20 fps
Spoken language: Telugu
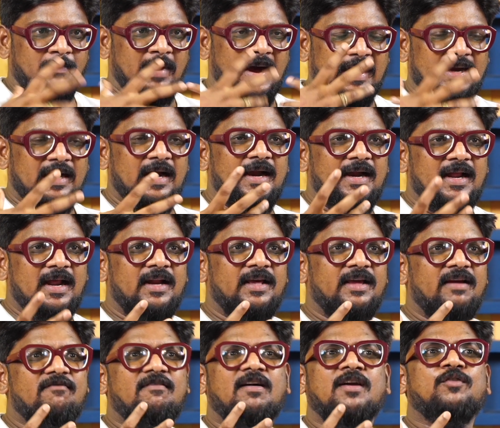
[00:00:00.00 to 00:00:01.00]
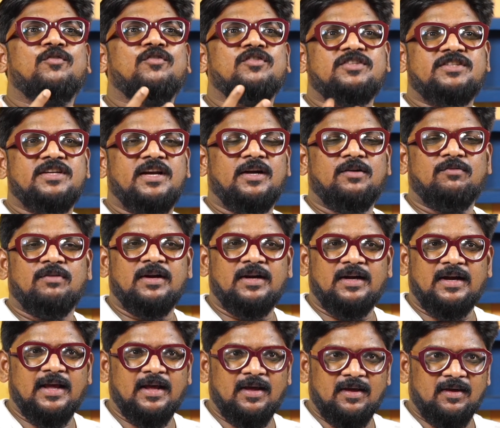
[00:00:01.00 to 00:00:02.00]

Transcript: మాట్లాడడానికే అటువంటి